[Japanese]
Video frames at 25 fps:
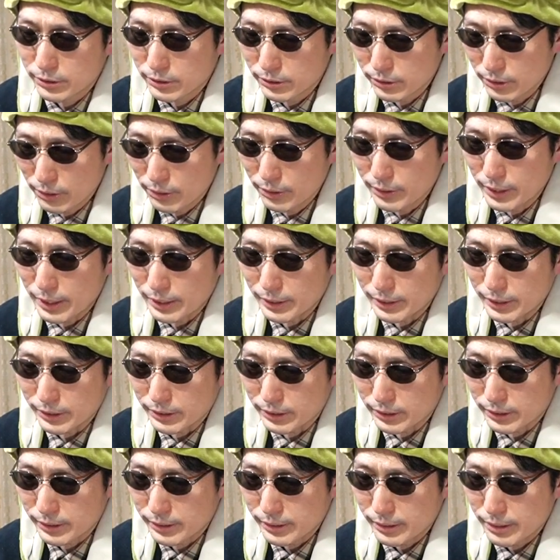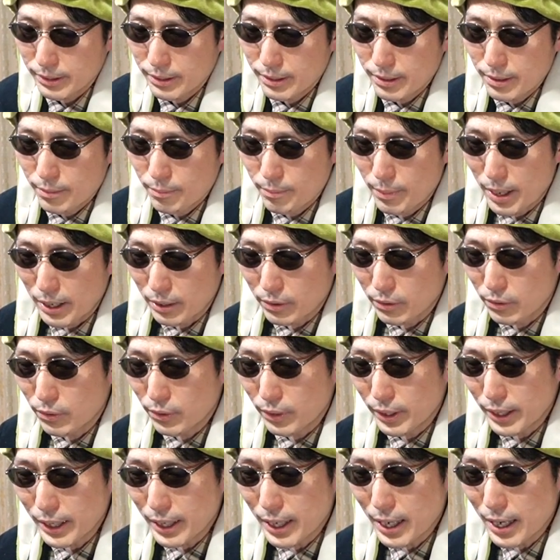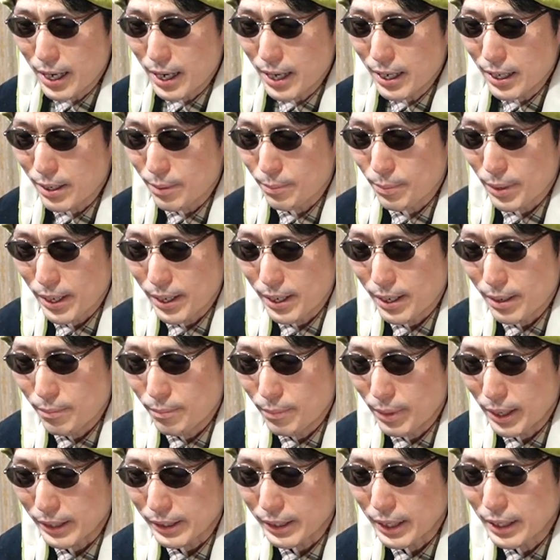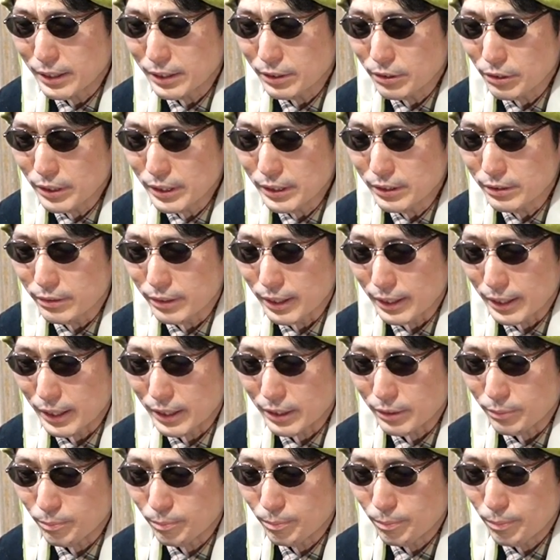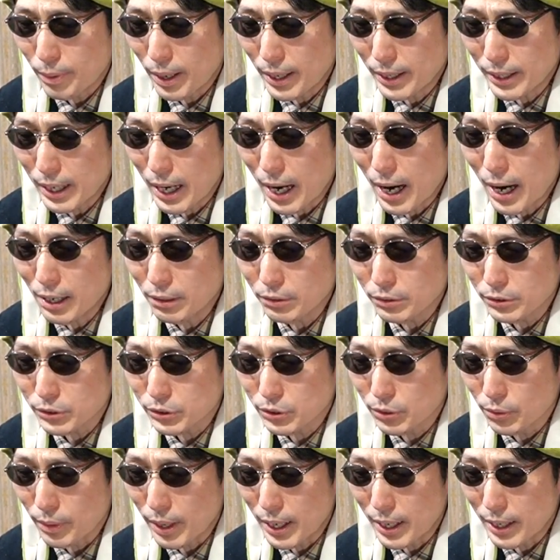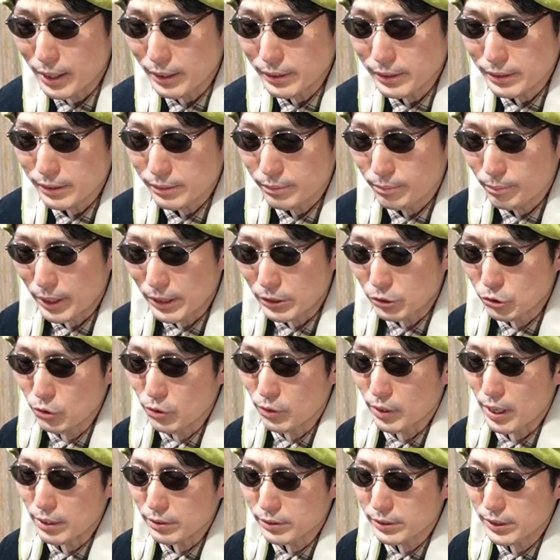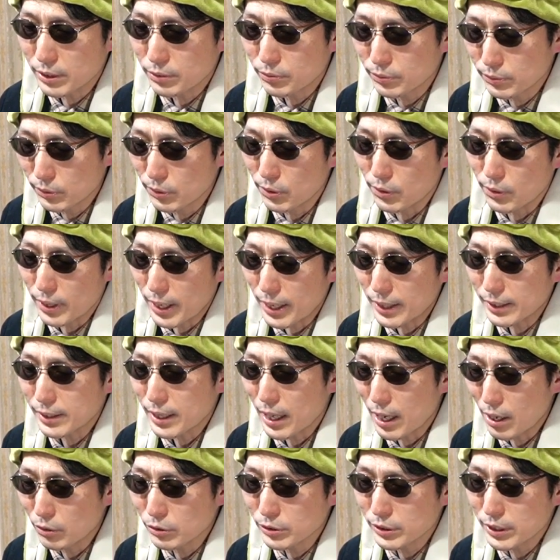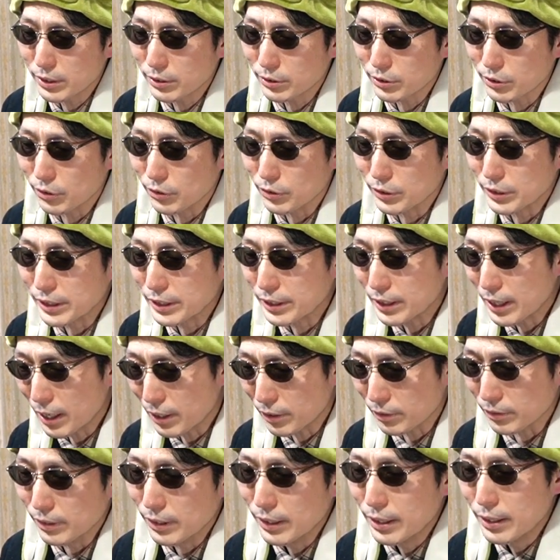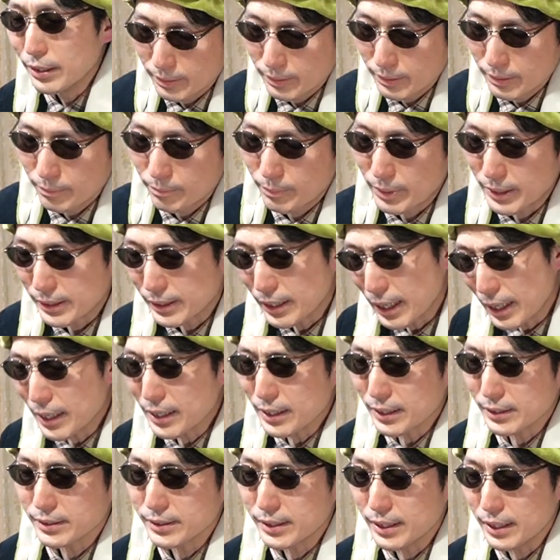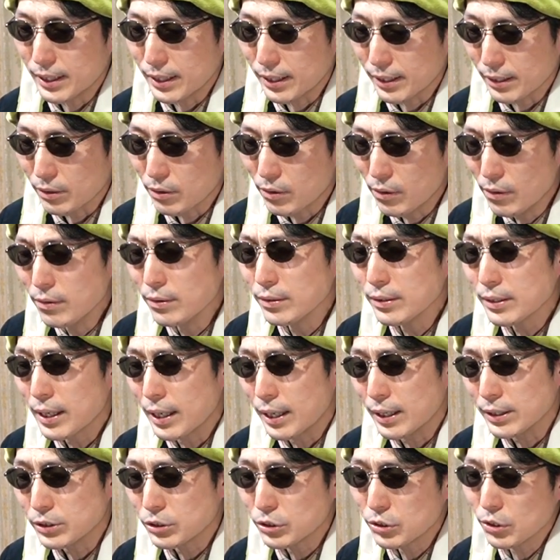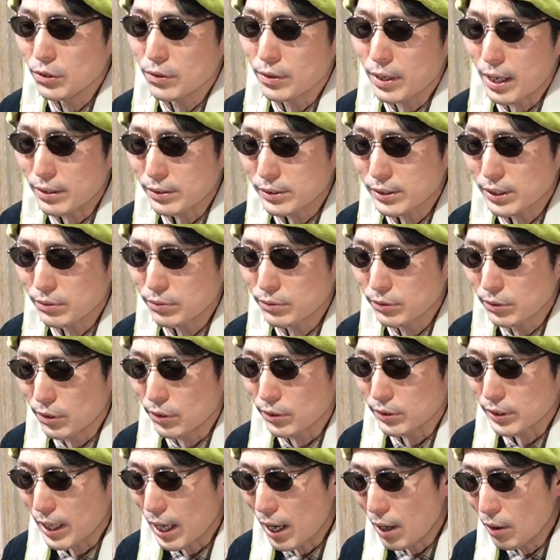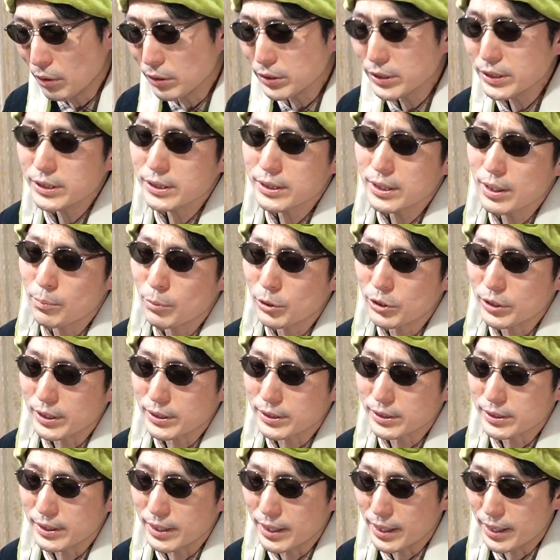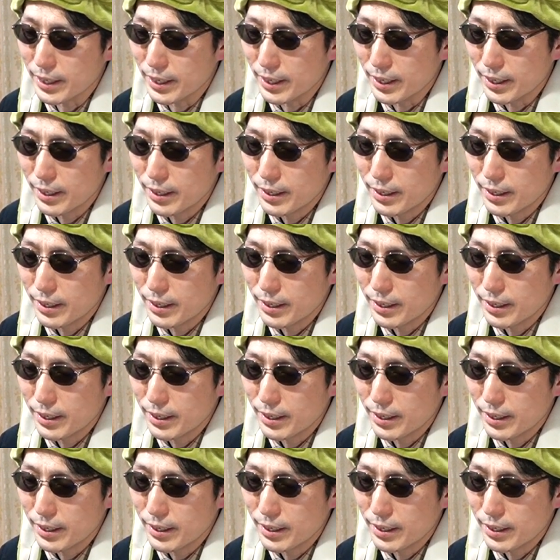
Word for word: そうなんですまあこれがあればまあ元気ドリンクがねいっぱいある人はまあ、超覚醒フクロウが倒せるようになる、まあ、ただですね今回超覚醒フクロウを倒してもですね